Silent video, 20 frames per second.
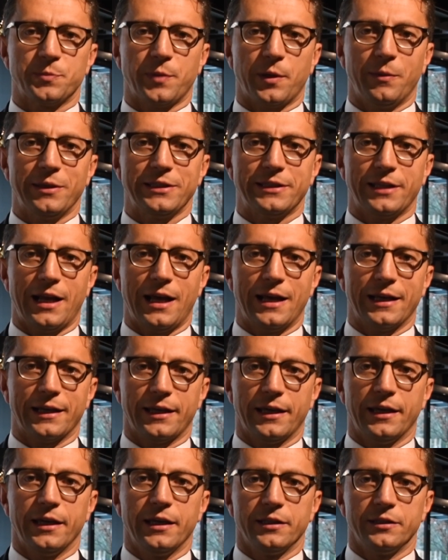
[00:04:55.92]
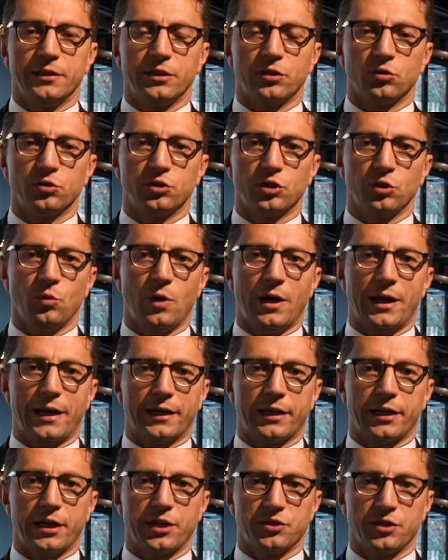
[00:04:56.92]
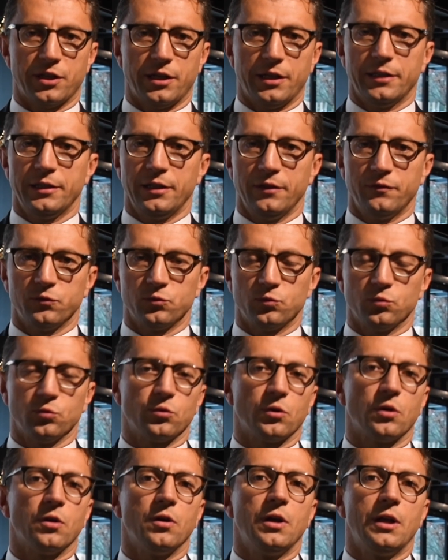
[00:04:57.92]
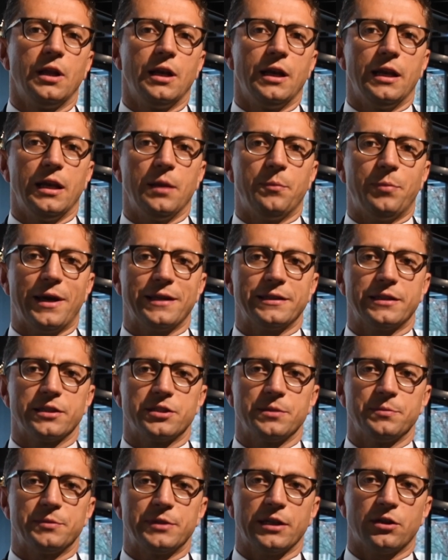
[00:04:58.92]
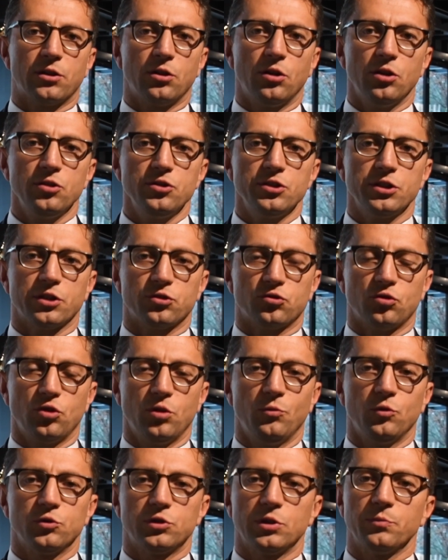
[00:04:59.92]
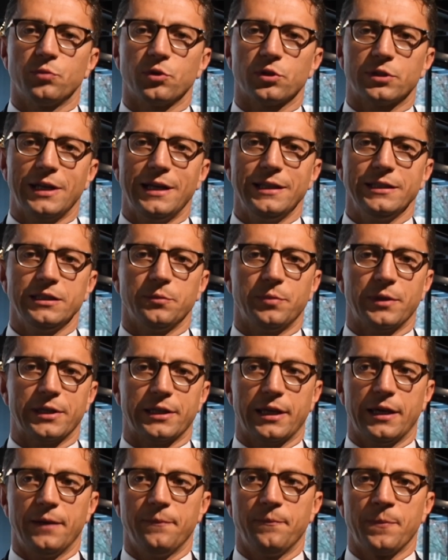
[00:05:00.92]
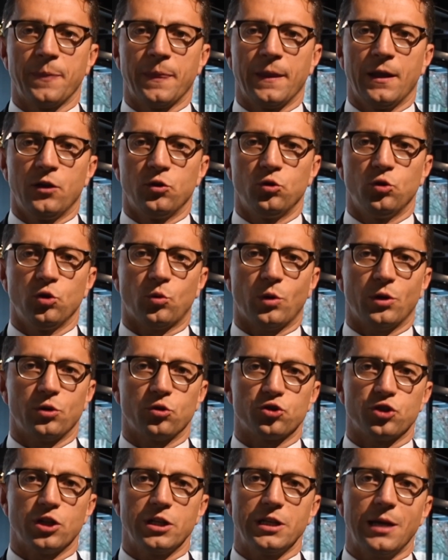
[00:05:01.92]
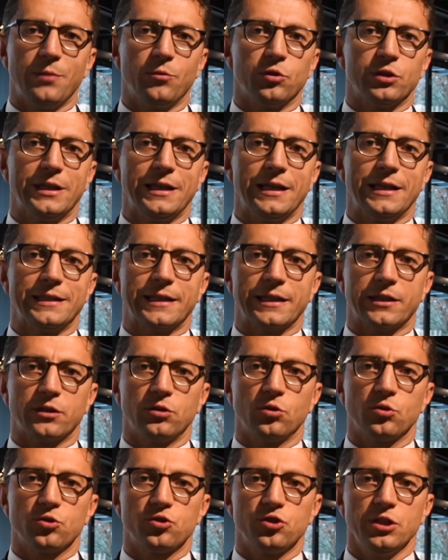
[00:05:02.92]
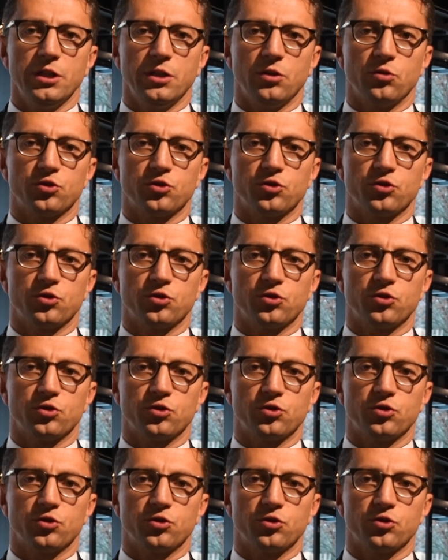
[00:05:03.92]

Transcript: permetterà anche di continuare a crescere nel futuro. Le partnership tecnologiche sono molto importanti perché noi quando scegliamo delle tecnologie non